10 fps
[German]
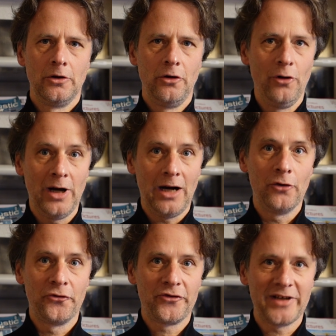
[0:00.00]
Hör
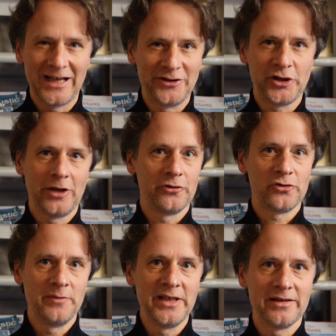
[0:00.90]
auf, dein Cello
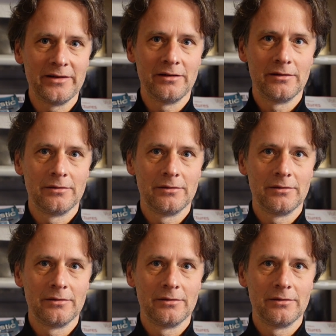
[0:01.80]
zu mieten.